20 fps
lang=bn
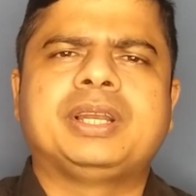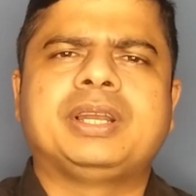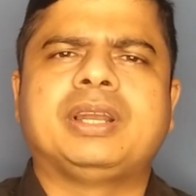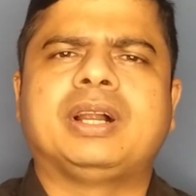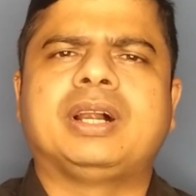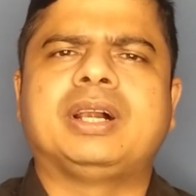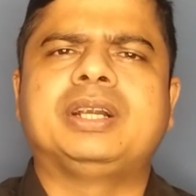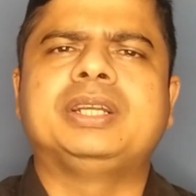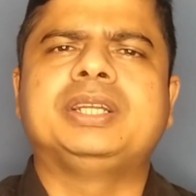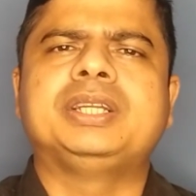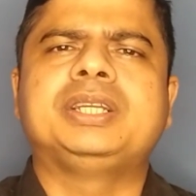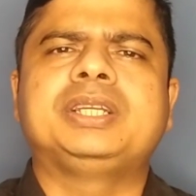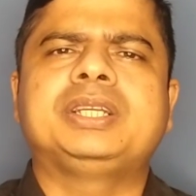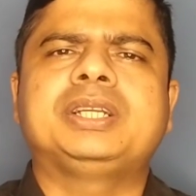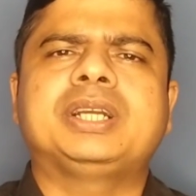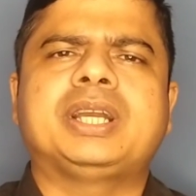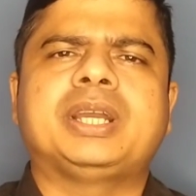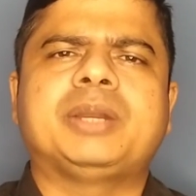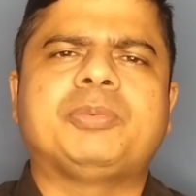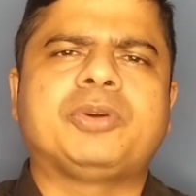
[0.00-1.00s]
লার্নিং
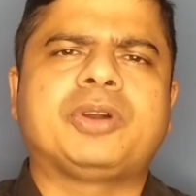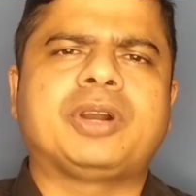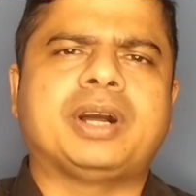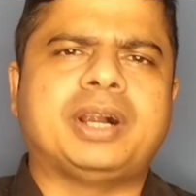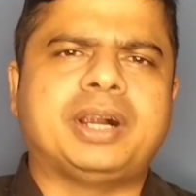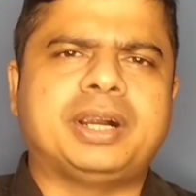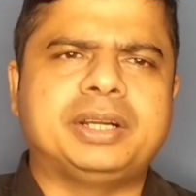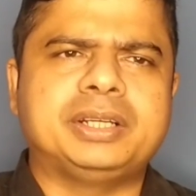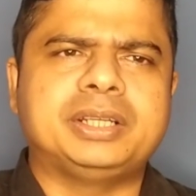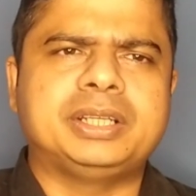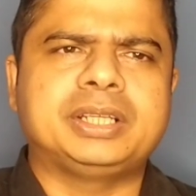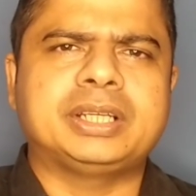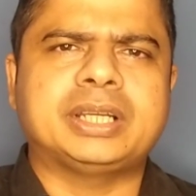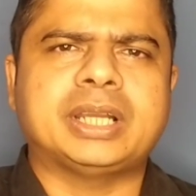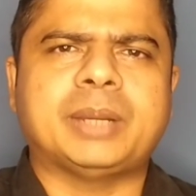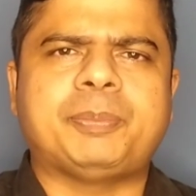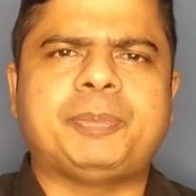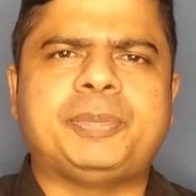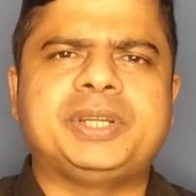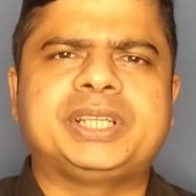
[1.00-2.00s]
এবং আর্নিং
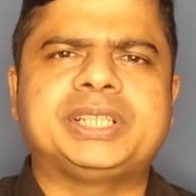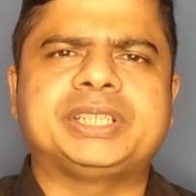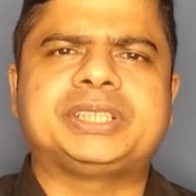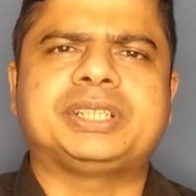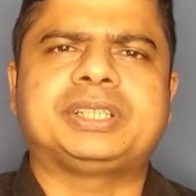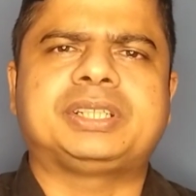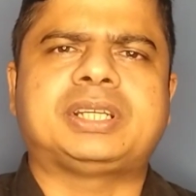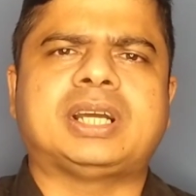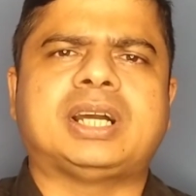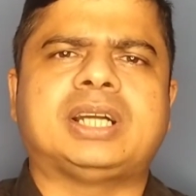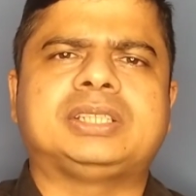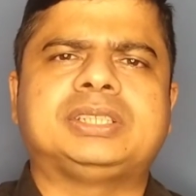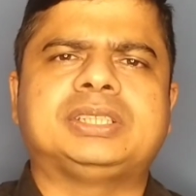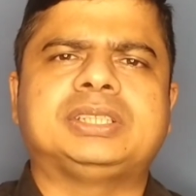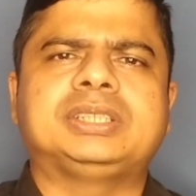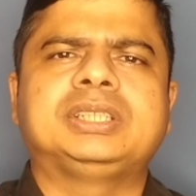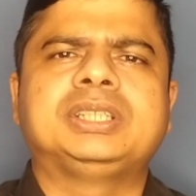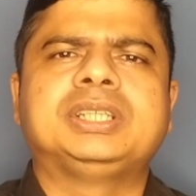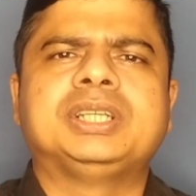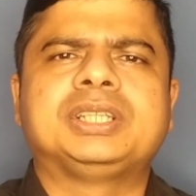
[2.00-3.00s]
অ্যাপ্লিকেশানটা
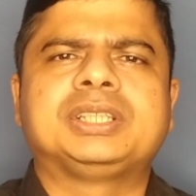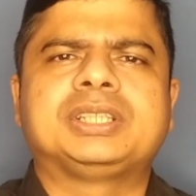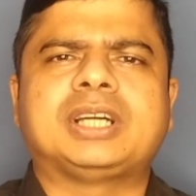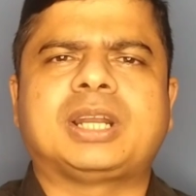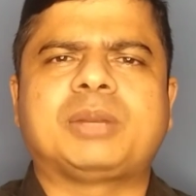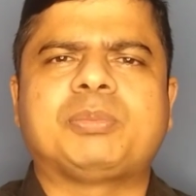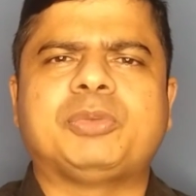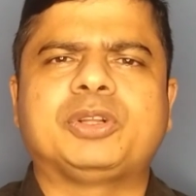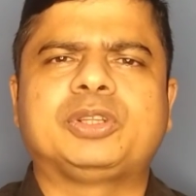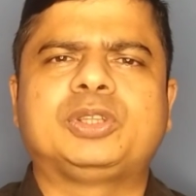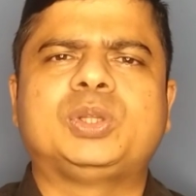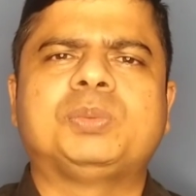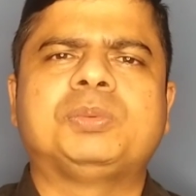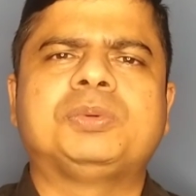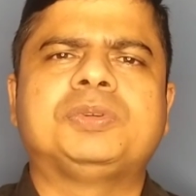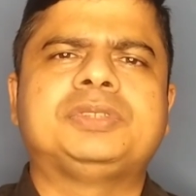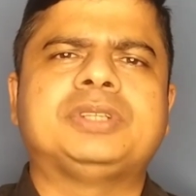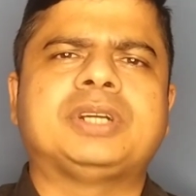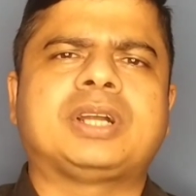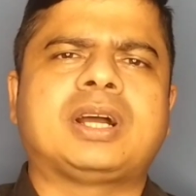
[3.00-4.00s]
আছে তার
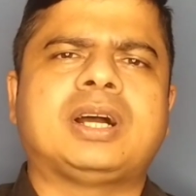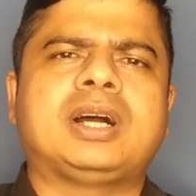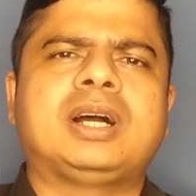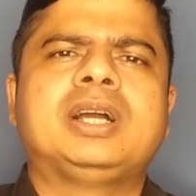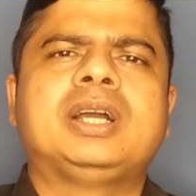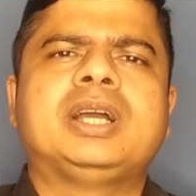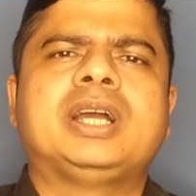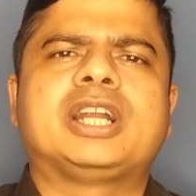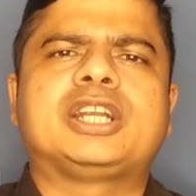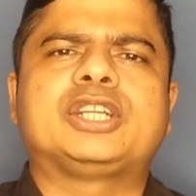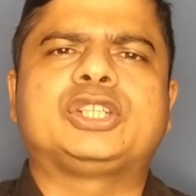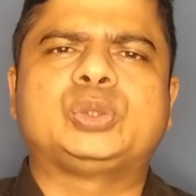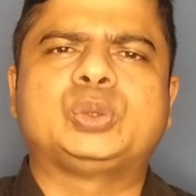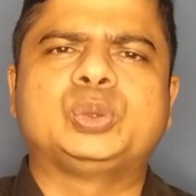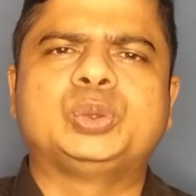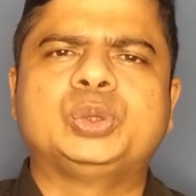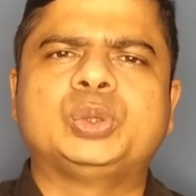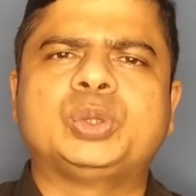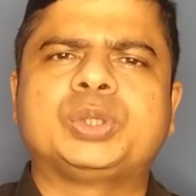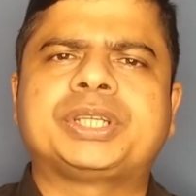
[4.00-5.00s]
মাধ্যমেও যারা একটা
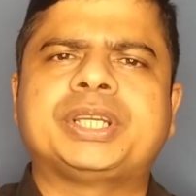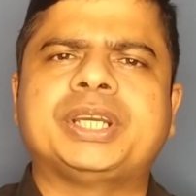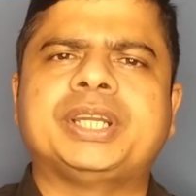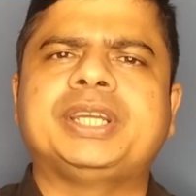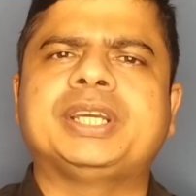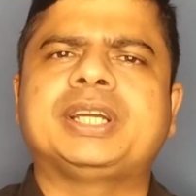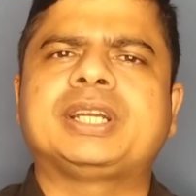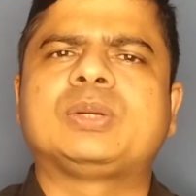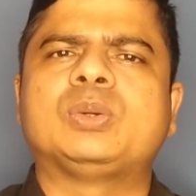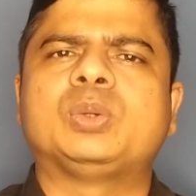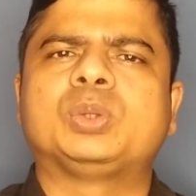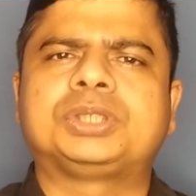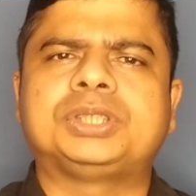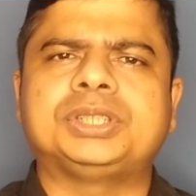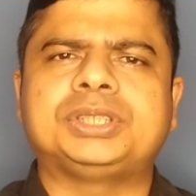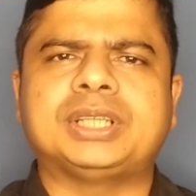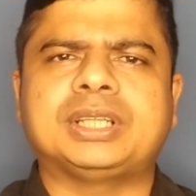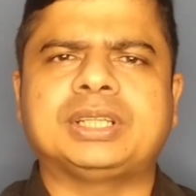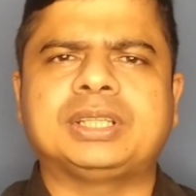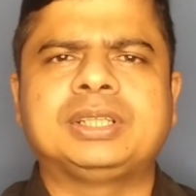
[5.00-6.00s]
সুন্দর কেরিয়ার
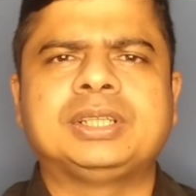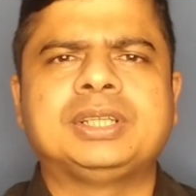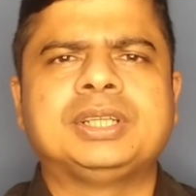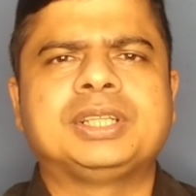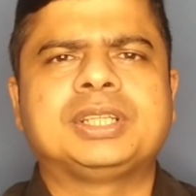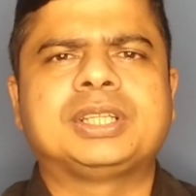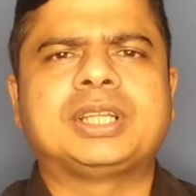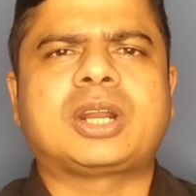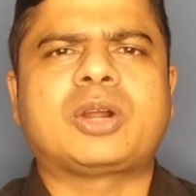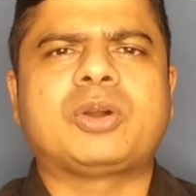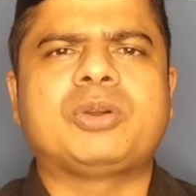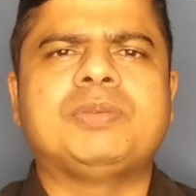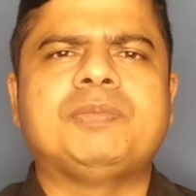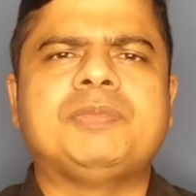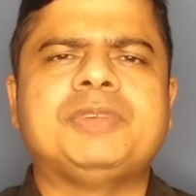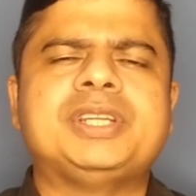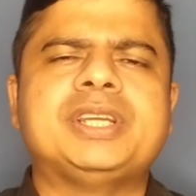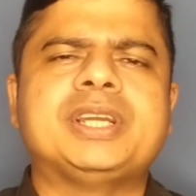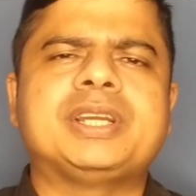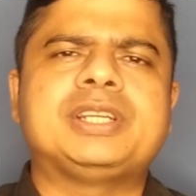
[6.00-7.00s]
গড়তে চান তারাও
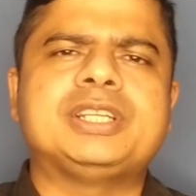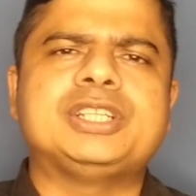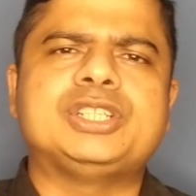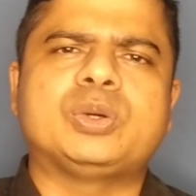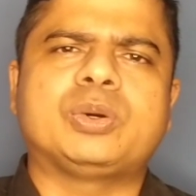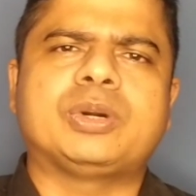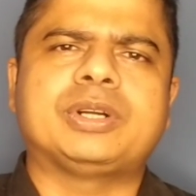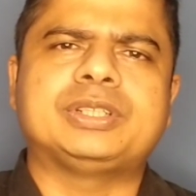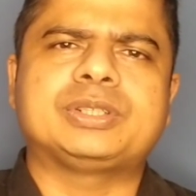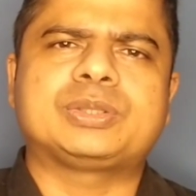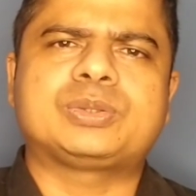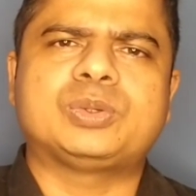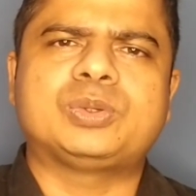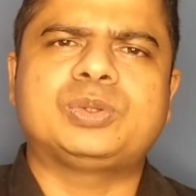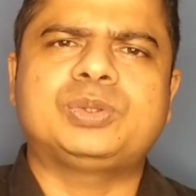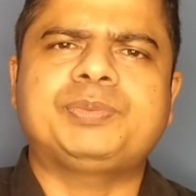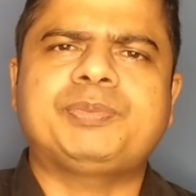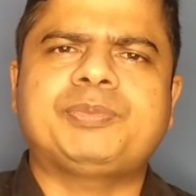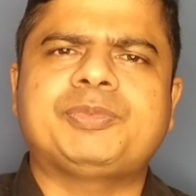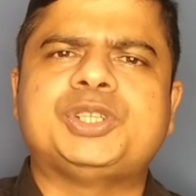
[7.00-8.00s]
ইমিডিয়েটলি যোগাযোগ
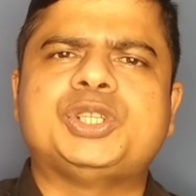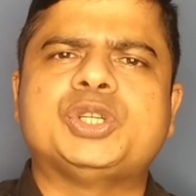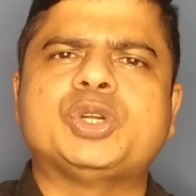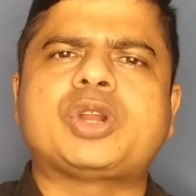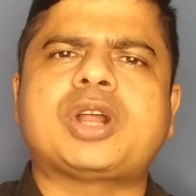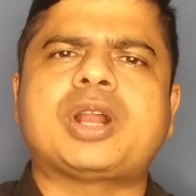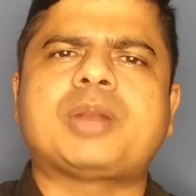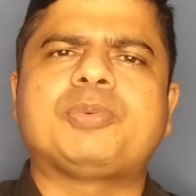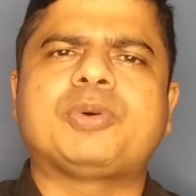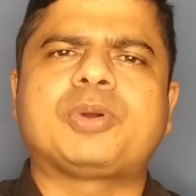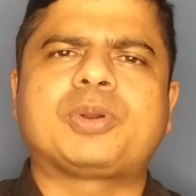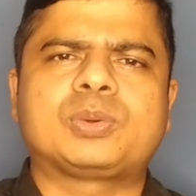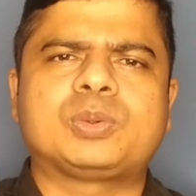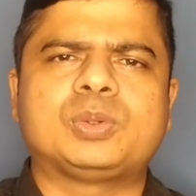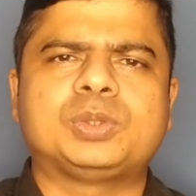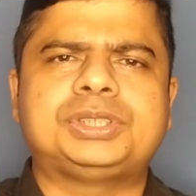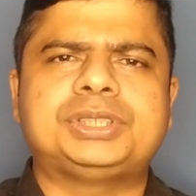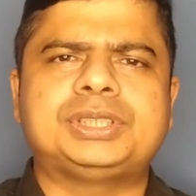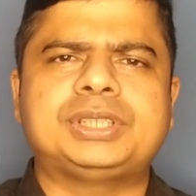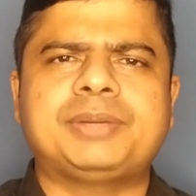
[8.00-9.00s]
করুন ভিডিওটা আর বড়
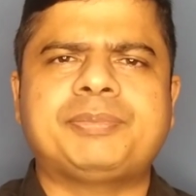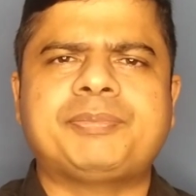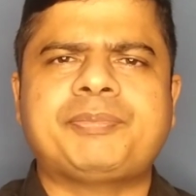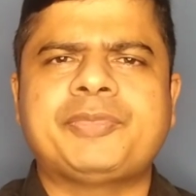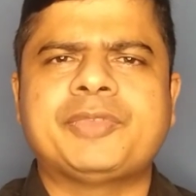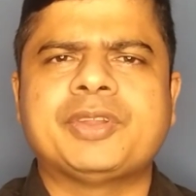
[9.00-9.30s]
করছি না